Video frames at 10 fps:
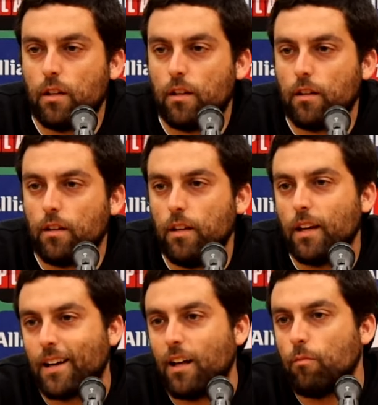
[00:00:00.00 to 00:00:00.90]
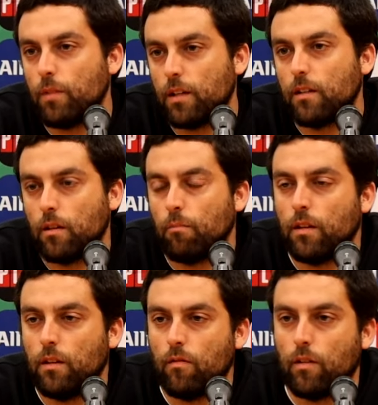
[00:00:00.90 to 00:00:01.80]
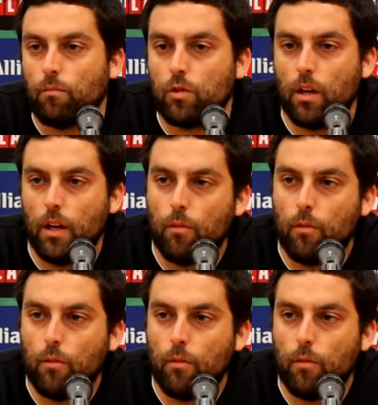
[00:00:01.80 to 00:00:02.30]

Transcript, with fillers: uh, e a calma que também tivemos.